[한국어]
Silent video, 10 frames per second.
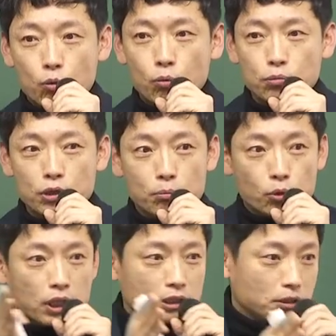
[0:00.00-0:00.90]
공부를
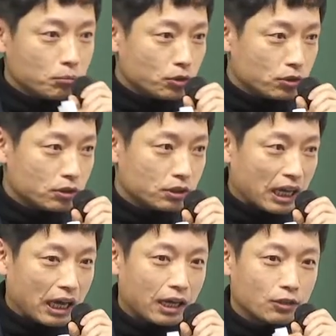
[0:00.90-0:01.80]
못 하시는 분들은
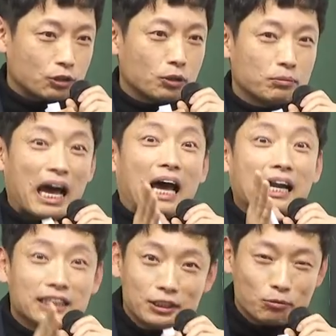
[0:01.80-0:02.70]
아, 죄송합니다. 안
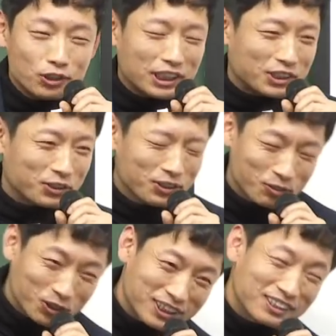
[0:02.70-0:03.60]
하시는 분이겠죠.
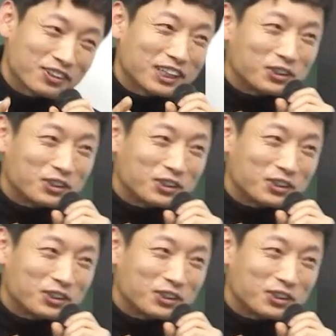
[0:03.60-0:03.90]
못 하시는 건